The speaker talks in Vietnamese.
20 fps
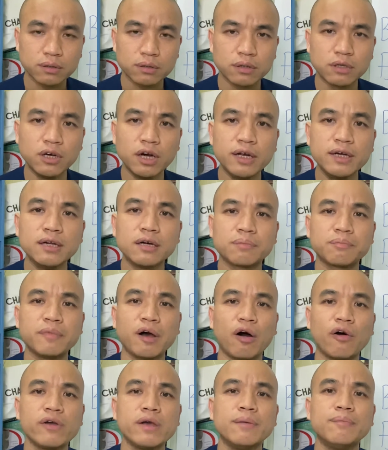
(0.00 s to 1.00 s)
người được
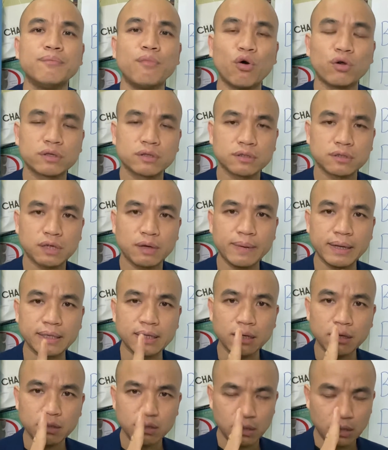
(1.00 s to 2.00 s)
bảo hiểm một các bạn nhé